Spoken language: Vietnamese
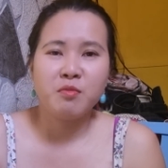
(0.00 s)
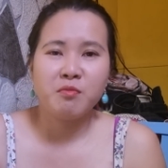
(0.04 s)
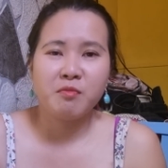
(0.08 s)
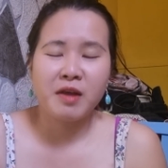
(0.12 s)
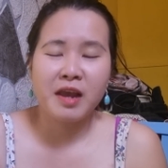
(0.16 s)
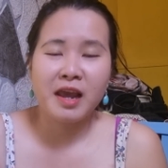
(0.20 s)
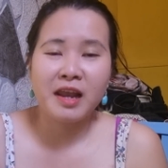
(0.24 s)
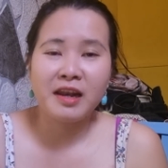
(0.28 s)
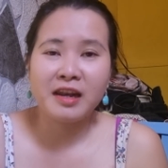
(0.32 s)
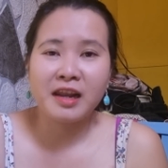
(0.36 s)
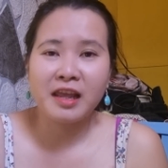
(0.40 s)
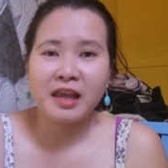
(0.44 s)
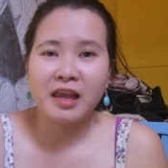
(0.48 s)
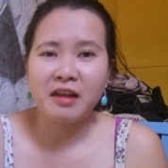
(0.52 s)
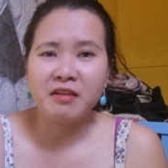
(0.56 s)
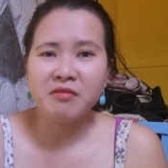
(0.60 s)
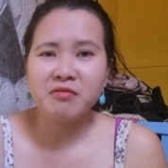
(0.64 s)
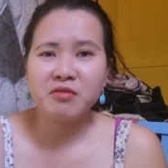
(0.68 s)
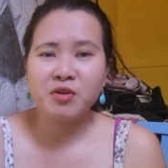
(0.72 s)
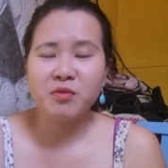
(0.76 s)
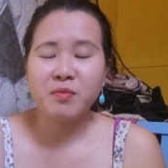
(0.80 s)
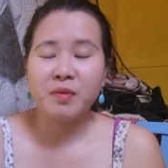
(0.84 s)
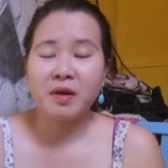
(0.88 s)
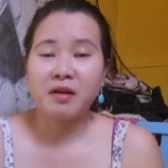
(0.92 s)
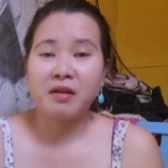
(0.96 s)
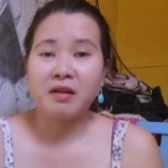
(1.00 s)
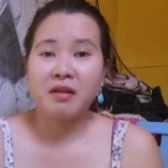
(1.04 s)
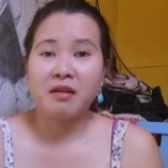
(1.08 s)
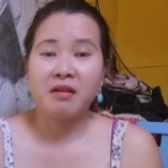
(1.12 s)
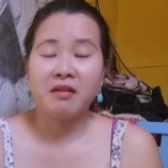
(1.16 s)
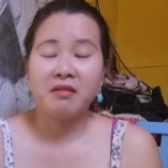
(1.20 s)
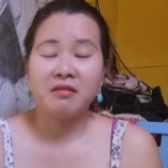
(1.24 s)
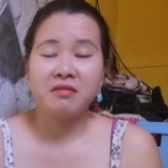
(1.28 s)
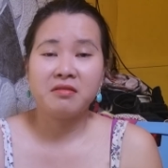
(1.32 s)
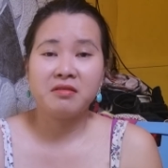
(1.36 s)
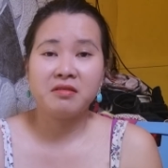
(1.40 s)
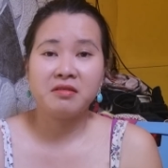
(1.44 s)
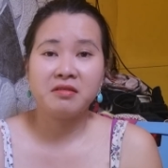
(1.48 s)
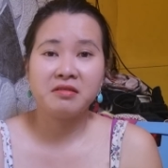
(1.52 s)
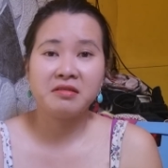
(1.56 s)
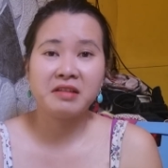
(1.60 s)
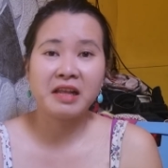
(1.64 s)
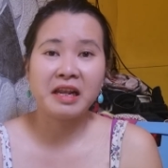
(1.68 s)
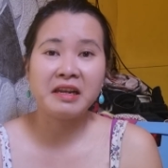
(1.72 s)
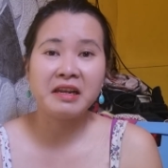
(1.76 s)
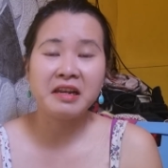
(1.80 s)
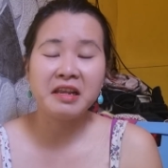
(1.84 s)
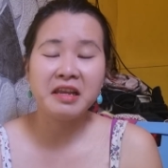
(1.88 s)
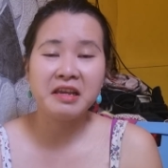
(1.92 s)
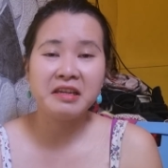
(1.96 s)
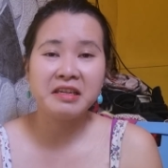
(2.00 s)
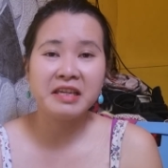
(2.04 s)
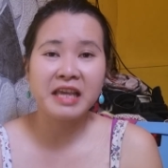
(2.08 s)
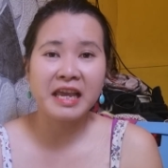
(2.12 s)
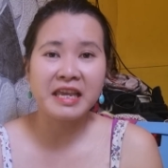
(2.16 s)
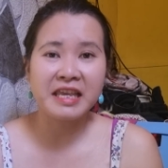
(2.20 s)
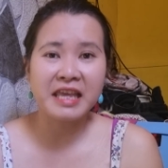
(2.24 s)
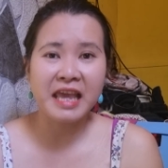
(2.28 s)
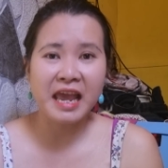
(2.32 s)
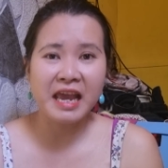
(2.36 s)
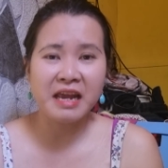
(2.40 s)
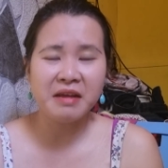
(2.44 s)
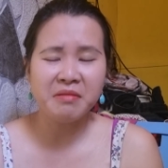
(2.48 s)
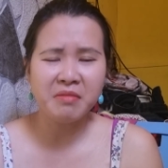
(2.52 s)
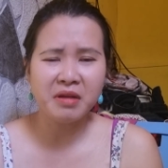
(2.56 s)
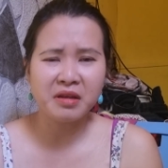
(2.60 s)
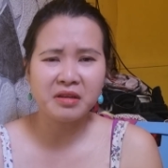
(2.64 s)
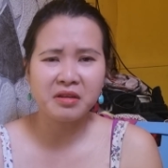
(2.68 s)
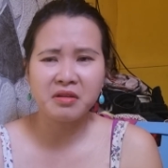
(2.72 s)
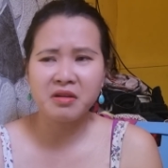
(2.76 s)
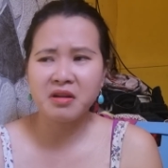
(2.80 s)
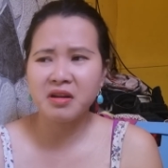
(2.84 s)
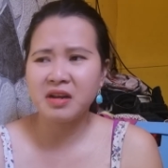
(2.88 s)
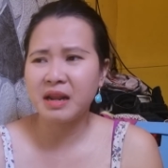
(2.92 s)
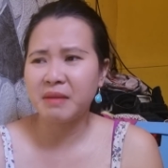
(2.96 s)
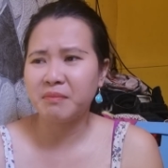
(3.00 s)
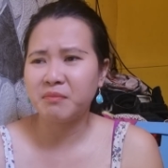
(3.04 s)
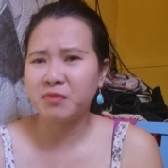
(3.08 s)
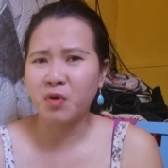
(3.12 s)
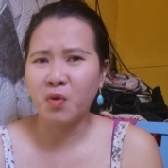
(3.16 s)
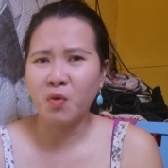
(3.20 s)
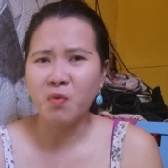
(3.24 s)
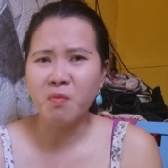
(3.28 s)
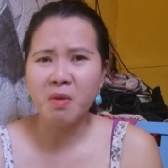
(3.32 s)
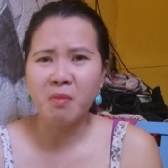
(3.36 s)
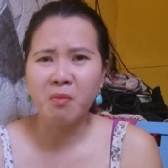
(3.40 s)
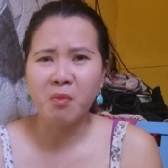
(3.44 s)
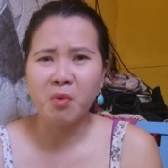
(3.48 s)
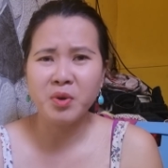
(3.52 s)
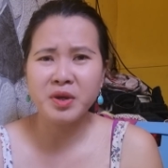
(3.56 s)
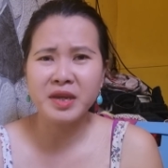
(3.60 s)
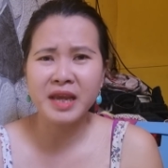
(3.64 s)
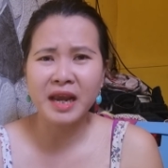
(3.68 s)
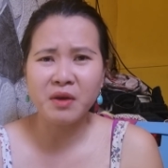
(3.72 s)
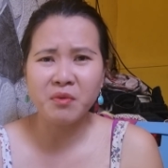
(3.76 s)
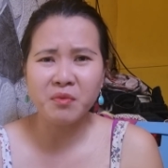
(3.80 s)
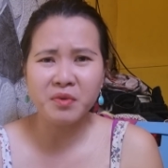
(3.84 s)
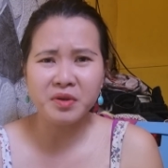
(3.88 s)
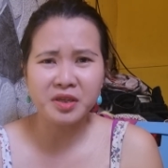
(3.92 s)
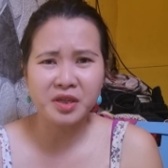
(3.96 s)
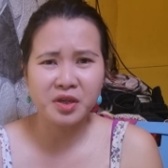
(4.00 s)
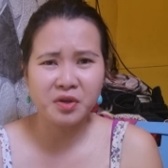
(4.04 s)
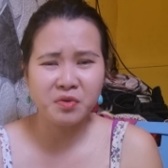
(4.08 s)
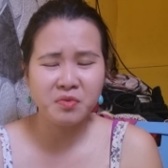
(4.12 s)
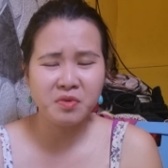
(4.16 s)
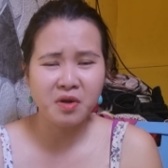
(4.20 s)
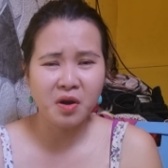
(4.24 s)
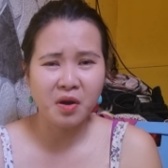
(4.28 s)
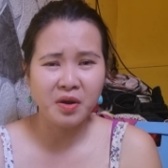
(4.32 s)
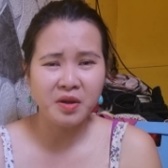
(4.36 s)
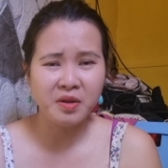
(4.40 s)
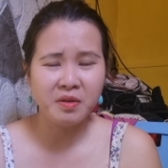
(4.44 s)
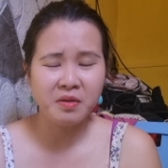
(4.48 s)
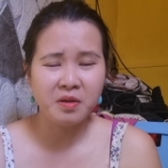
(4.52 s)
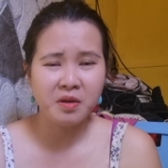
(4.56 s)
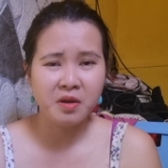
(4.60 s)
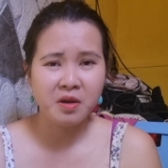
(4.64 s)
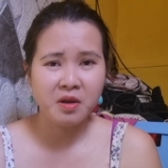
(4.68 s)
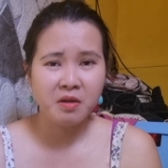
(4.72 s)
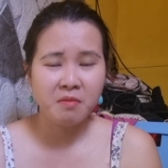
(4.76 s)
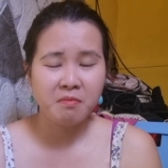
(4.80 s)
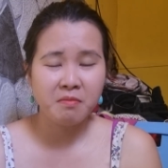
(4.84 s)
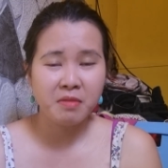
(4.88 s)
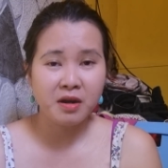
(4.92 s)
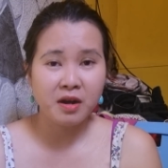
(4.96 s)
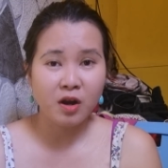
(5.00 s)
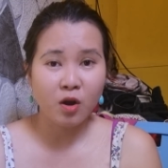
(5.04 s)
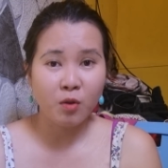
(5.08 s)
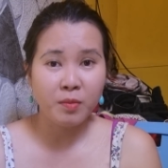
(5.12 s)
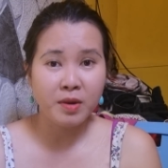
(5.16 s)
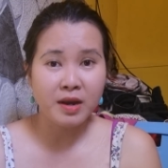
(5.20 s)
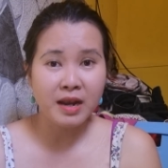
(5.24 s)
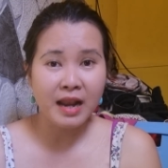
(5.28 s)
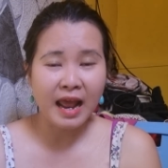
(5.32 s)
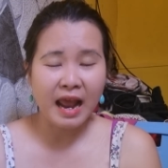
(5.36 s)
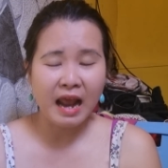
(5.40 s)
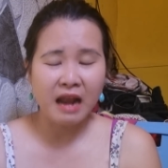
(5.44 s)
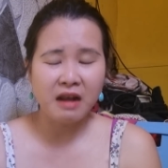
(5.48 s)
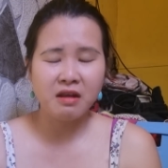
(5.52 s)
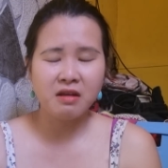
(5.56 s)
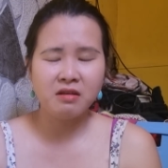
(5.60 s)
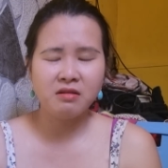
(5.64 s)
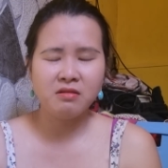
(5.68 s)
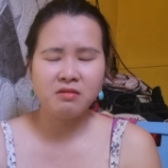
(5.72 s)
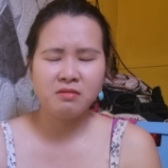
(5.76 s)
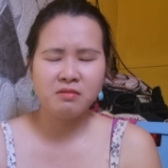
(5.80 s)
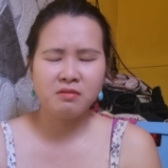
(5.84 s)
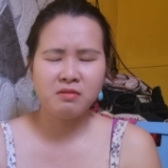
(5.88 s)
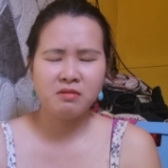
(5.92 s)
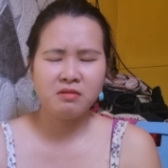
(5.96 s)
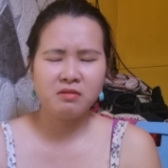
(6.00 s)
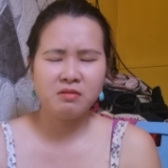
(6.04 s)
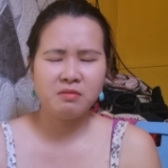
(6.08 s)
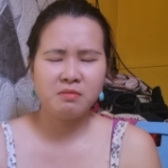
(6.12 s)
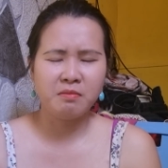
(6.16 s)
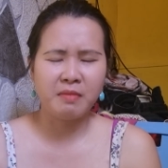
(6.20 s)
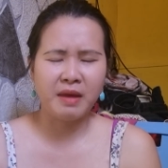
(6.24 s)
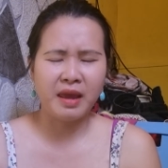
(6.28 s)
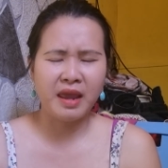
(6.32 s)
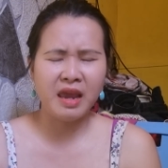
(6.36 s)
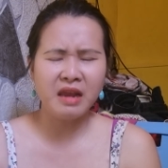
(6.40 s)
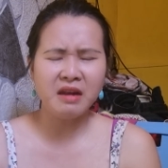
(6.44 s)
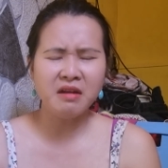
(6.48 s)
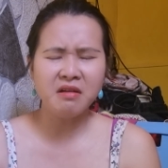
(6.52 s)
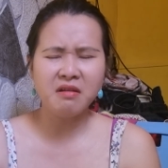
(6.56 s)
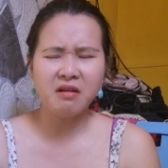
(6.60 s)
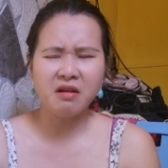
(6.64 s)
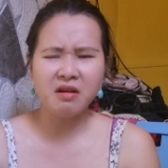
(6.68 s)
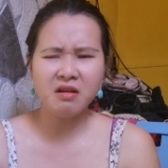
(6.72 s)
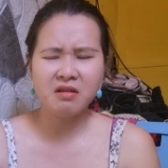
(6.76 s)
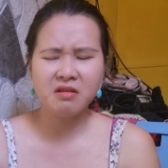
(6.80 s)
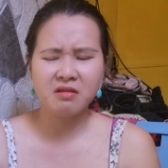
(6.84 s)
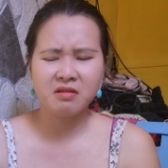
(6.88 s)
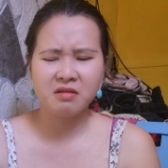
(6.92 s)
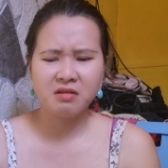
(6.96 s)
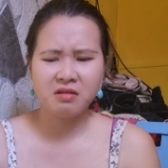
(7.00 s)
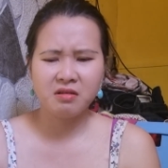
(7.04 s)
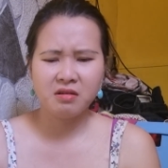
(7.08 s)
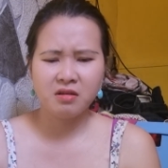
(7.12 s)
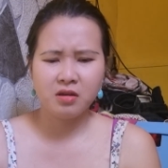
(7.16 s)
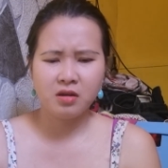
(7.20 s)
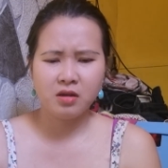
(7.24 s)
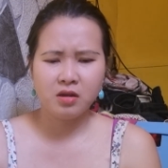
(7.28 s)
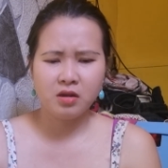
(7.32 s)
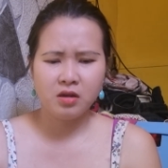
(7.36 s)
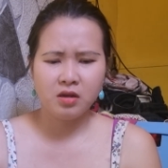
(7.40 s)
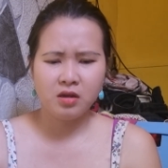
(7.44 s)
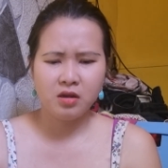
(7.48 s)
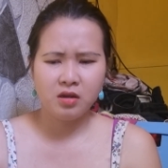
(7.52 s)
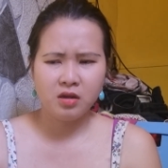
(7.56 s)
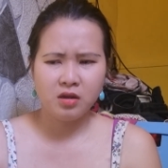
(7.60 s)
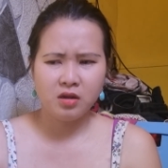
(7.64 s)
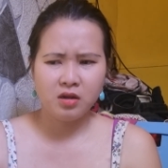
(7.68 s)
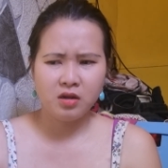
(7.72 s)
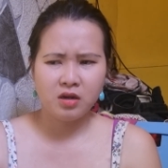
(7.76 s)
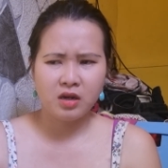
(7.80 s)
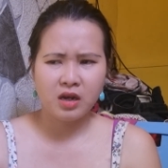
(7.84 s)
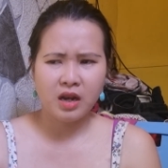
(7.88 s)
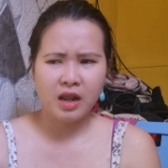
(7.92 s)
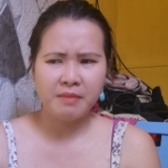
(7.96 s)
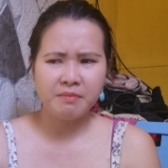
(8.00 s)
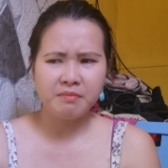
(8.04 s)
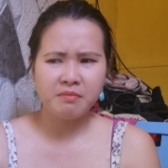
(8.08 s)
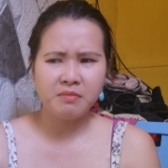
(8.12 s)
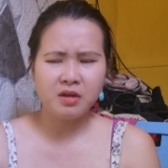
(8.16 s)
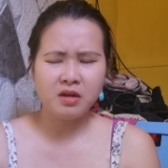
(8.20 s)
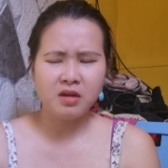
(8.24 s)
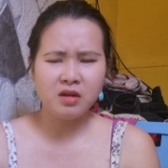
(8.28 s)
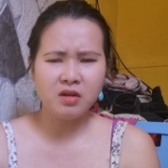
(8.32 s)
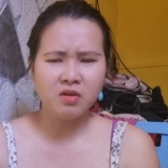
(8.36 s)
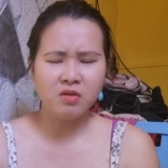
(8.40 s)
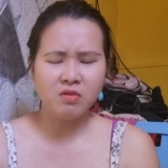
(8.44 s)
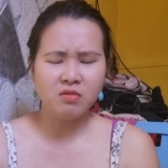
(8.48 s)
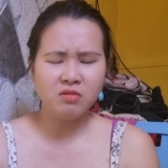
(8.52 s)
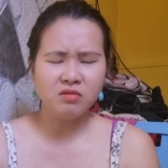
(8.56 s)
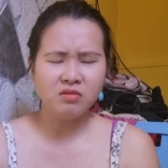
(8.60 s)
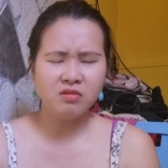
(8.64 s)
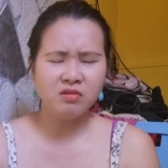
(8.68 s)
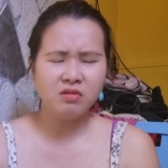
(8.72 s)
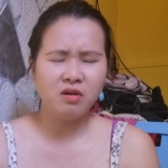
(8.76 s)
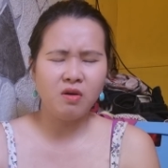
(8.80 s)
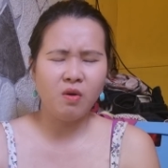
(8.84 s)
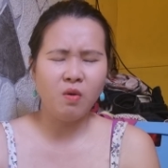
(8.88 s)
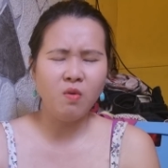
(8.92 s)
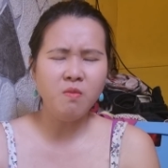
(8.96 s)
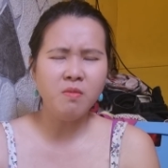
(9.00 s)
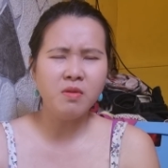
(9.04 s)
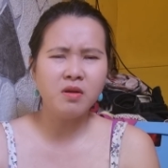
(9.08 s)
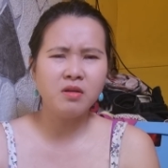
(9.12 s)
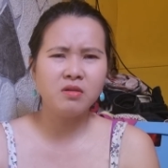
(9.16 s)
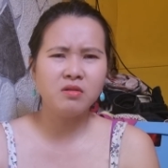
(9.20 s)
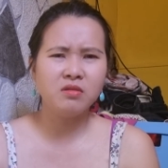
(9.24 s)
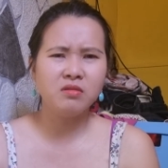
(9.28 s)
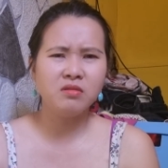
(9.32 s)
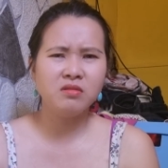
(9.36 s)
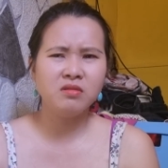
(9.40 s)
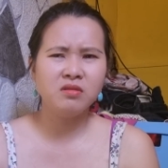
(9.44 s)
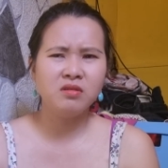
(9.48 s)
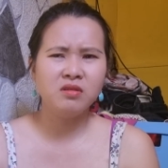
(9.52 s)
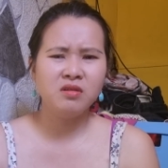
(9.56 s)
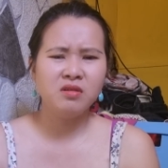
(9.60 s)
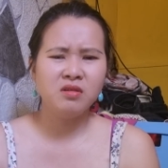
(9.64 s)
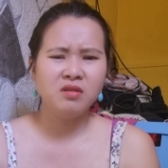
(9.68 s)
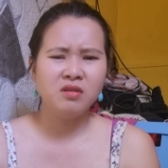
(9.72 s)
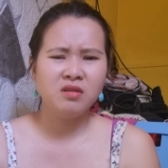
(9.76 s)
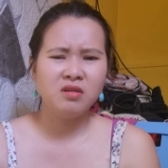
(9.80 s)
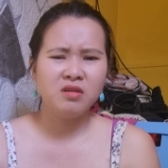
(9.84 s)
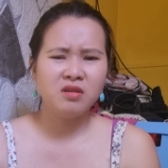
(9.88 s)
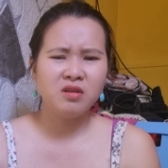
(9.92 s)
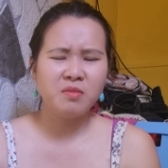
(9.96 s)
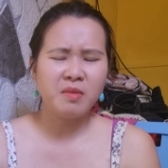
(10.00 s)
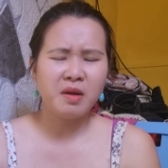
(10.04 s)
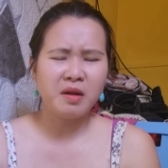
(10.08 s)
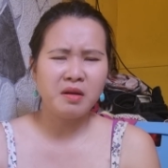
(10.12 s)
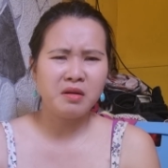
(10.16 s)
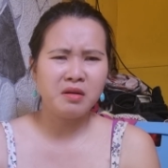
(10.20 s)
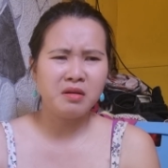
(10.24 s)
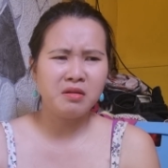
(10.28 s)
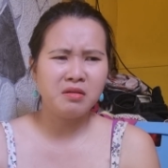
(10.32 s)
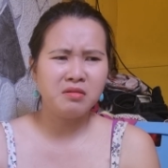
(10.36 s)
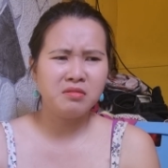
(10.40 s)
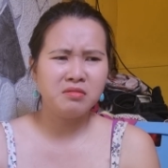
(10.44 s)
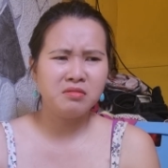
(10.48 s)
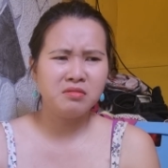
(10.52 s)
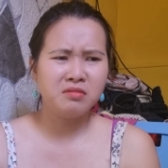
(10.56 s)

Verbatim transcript: cái anh này anh kêu bằng là thanh niên chai chán mà tao nó nằm ngủ mà mũi cắn quá chịu nổi bắt đầu mới la lên mẹ nó nữa nằm mà nó cũng ngủ mà cái bằng là